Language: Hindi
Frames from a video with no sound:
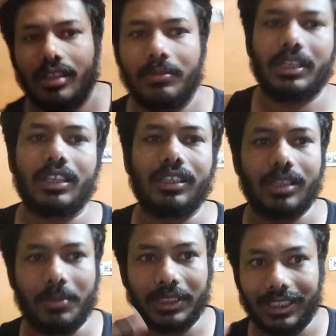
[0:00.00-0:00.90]
मेरे कल
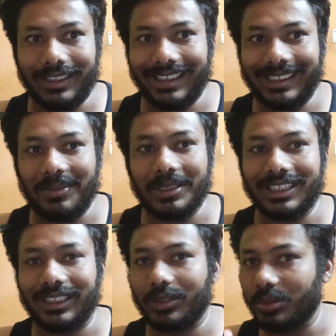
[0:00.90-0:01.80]
का पता नहीं क्या
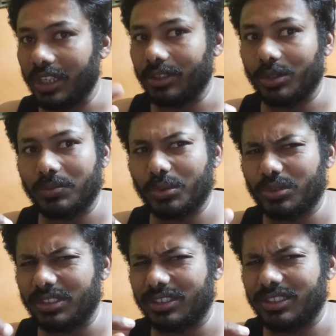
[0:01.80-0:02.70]
बचा था तो देखता हूँ उसमें
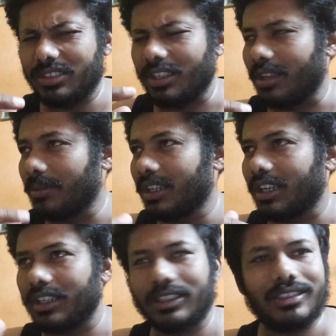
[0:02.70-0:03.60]
कुछ चीज़ है मेरी
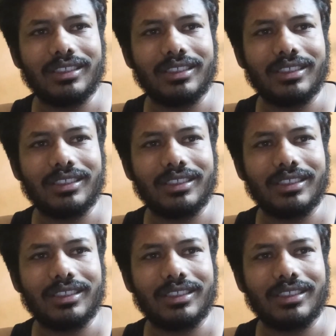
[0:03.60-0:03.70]
खाने की